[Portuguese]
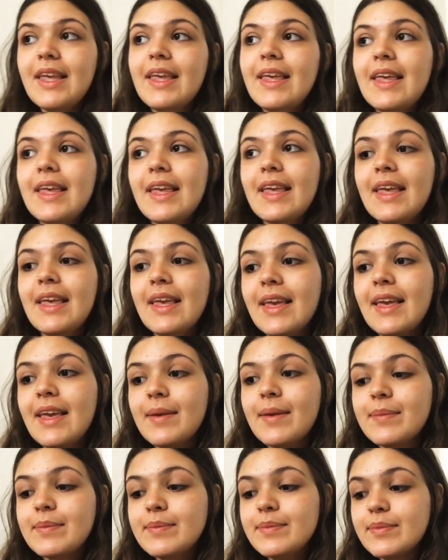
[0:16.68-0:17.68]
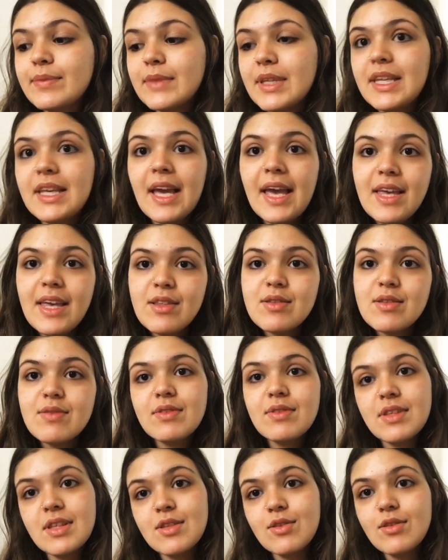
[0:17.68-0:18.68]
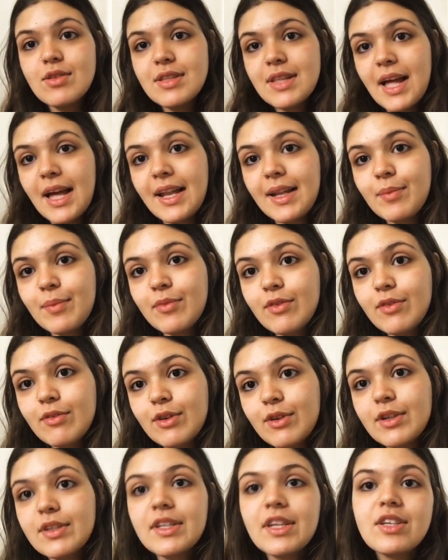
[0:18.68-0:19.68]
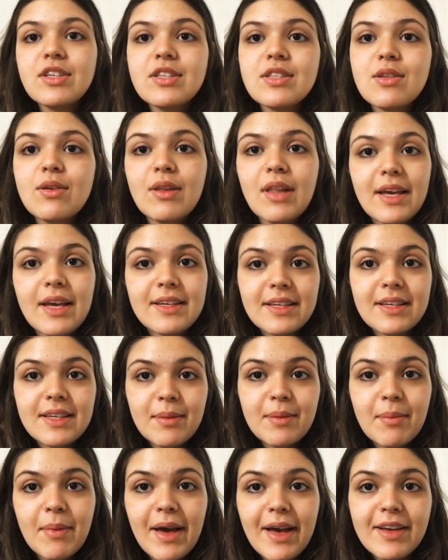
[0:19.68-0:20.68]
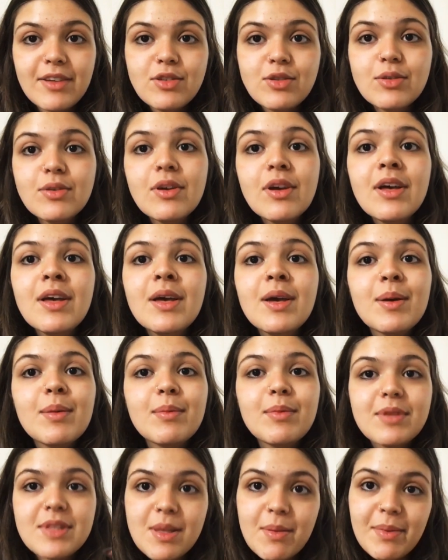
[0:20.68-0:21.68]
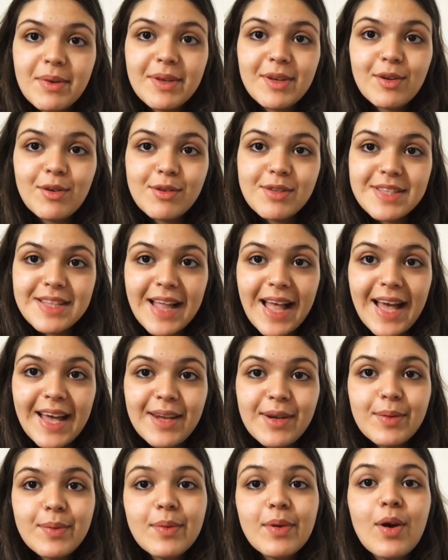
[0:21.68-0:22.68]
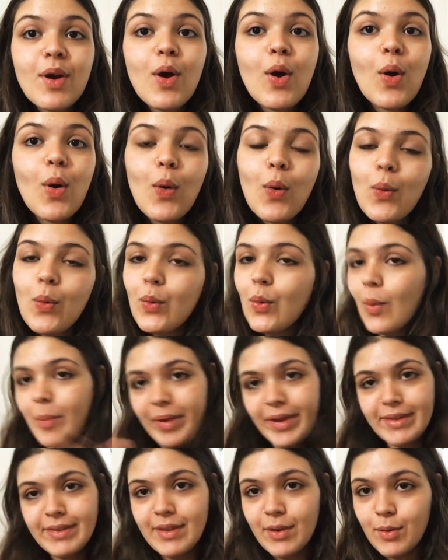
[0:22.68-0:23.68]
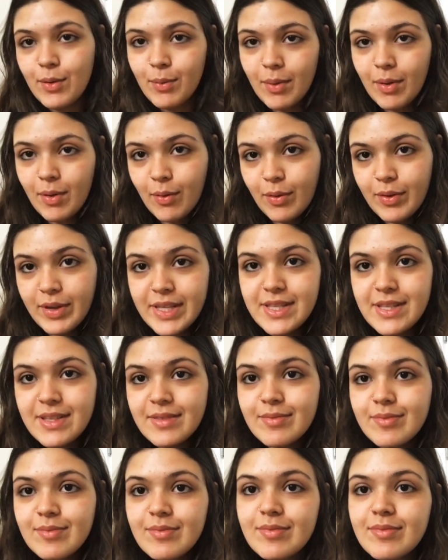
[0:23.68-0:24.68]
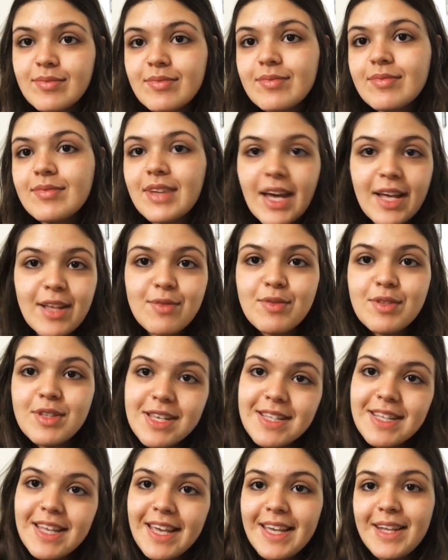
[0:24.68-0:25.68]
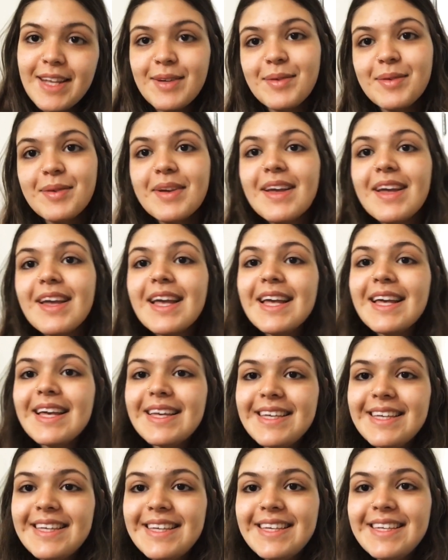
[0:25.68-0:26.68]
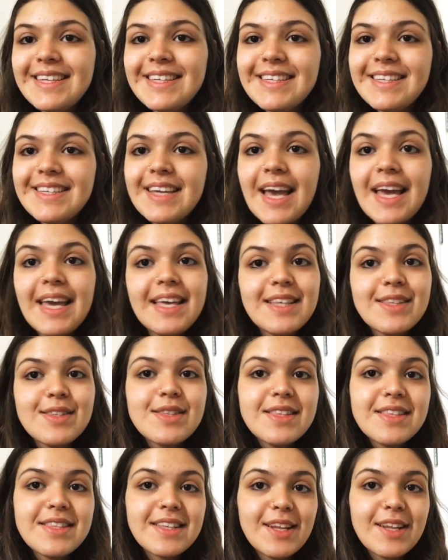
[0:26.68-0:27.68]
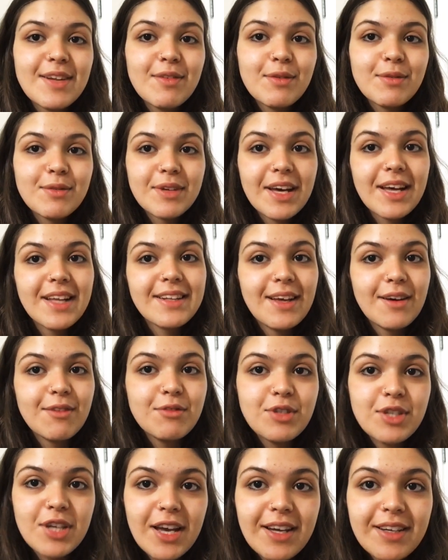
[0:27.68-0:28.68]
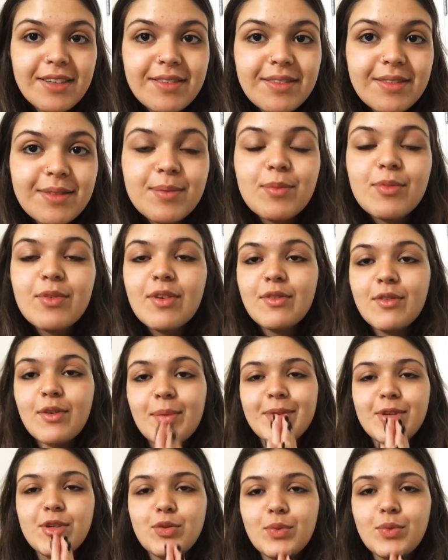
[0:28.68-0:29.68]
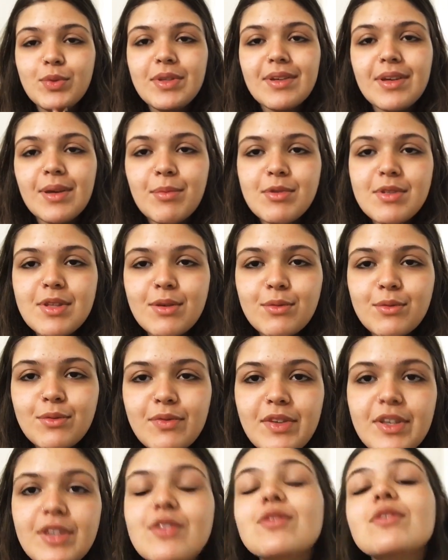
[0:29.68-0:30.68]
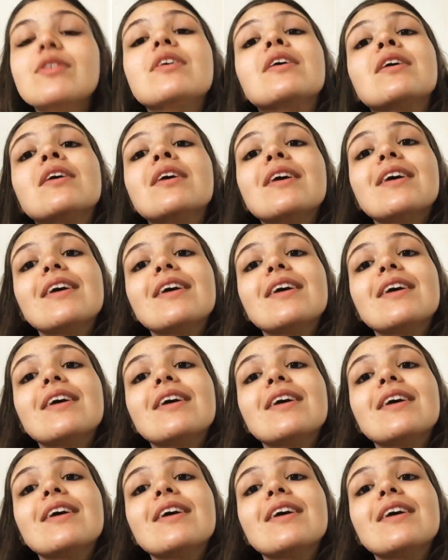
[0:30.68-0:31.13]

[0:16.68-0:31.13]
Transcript: E, e é isso, se vocês gostarem, por favor, deixe seu like aqui embaixo pra saber que gostaram. Ou comentem alguma coisa, caso vocês queiram. E é isso, se inscrevam no canal já, por favor, me ajuda, que é meu segundo vídeo.